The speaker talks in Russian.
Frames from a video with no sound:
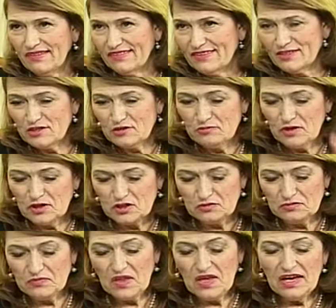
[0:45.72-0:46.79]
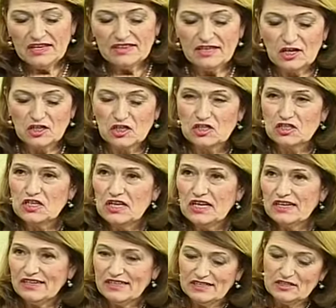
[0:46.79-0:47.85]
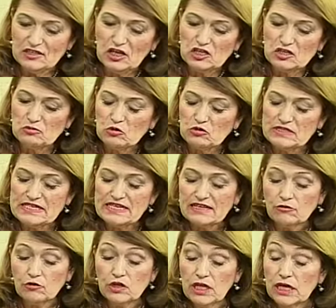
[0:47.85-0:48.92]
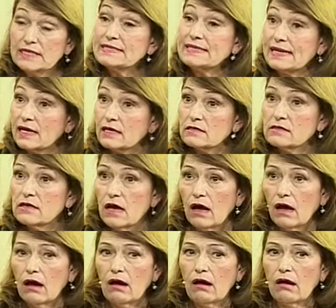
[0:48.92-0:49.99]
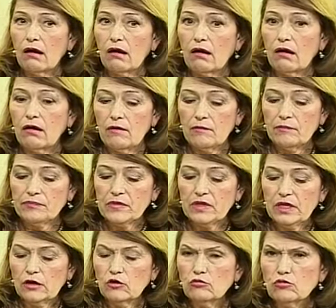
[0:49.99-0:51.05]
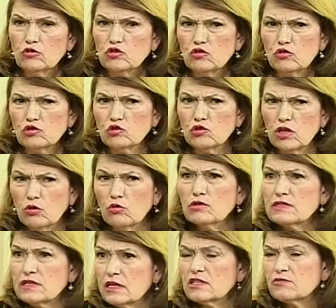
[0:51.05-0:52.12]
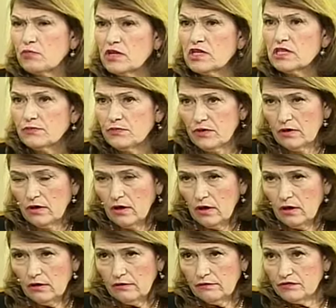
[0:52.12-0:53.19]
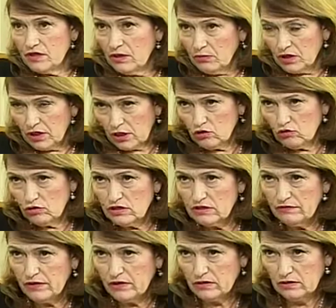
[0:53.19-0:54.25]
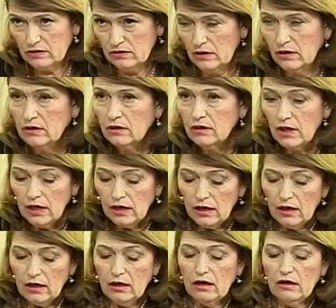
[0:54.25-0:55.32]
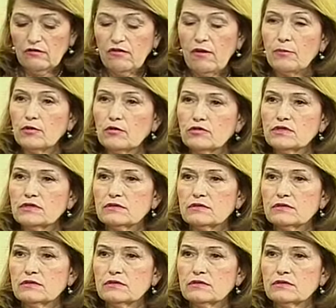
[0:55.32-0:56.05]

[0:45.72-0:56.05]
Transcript: скажем, нашим, нашей, э, нашему циклу. Итак, стресс. А, я думаю, что что такое стресс, в принципе, всем хорошо известно. Да? А, вопрос